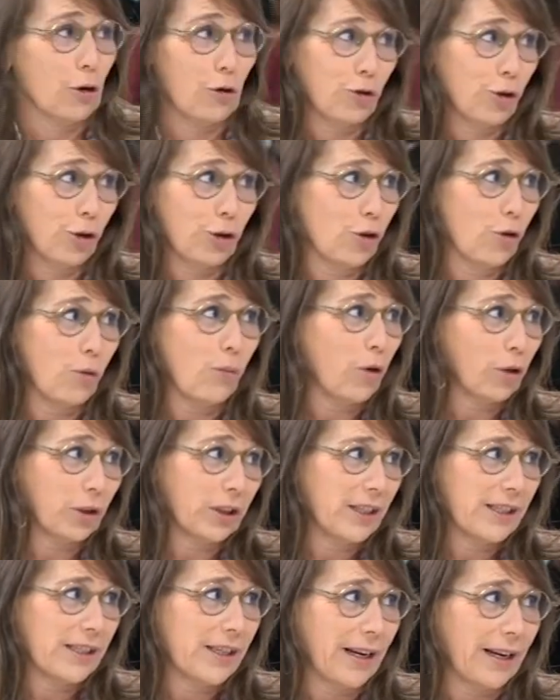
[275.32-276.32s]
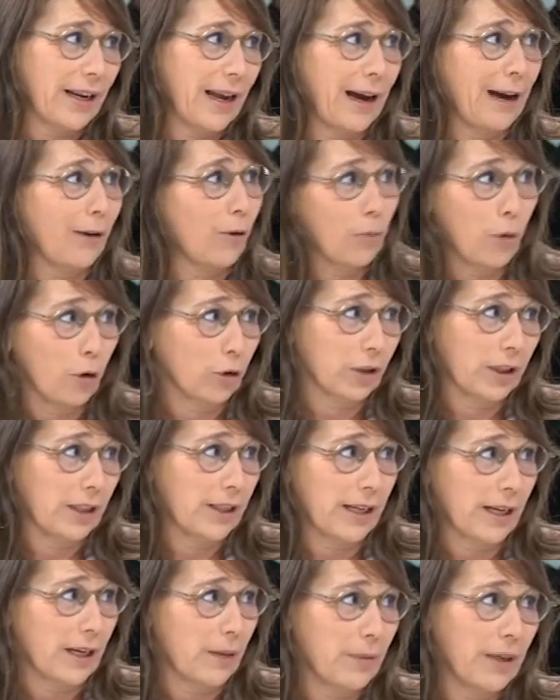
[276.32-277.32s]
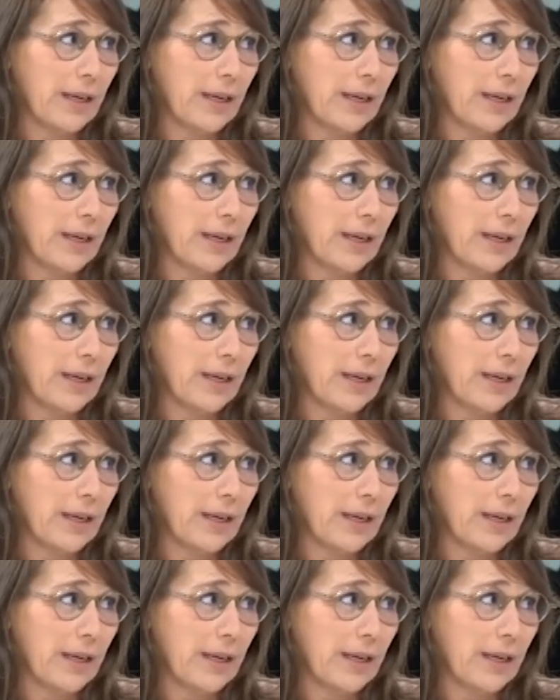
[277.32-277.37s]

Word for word: non ci sono morti di serie A, morti di serie